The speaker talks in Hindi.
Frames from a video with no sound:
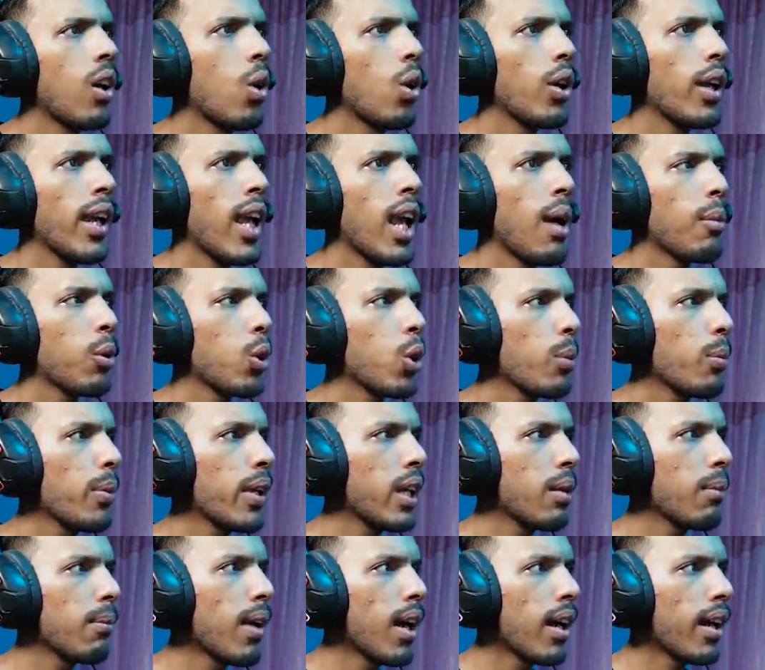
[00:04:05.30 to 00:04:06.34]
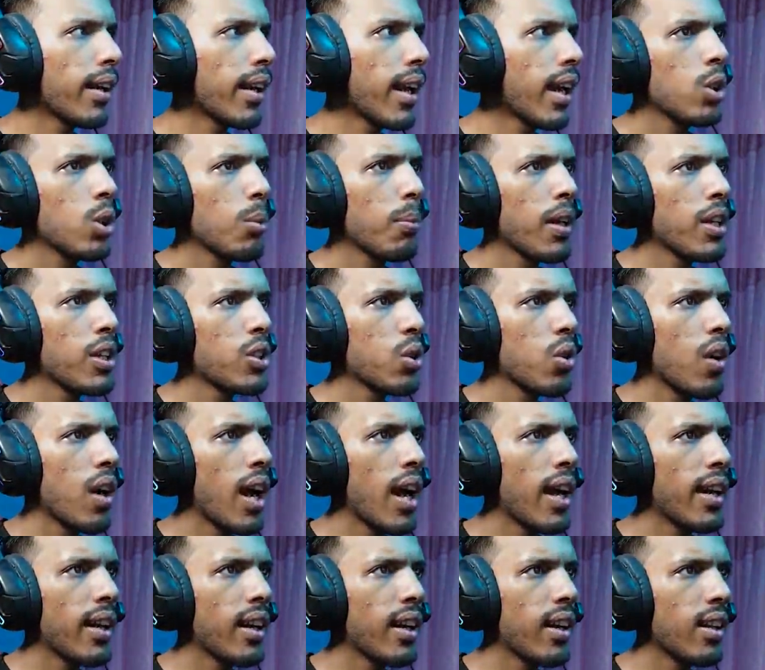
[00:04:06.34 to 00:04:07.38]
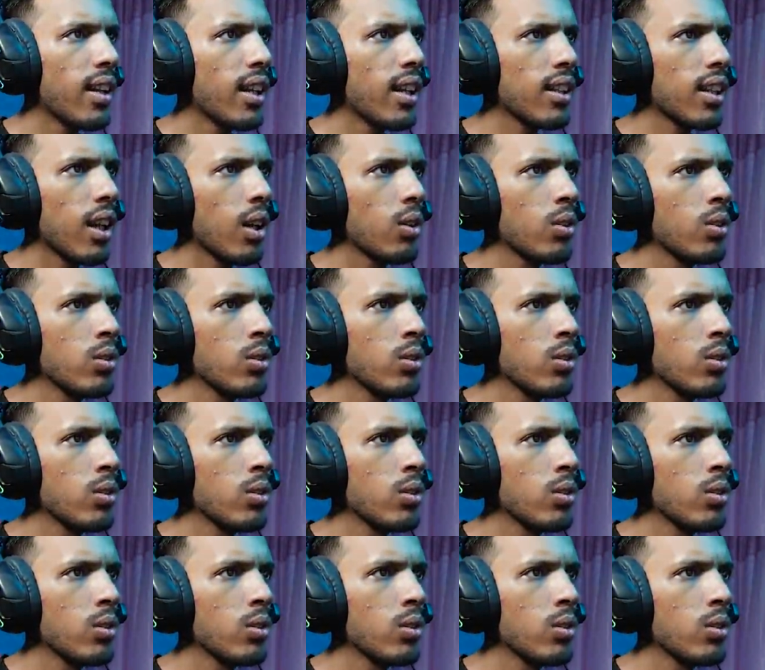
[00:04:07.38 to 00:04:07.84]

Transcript: ओके यहाँ पे कोई भीख मांग रहा है मैं इसको हायर कर लेता हूँ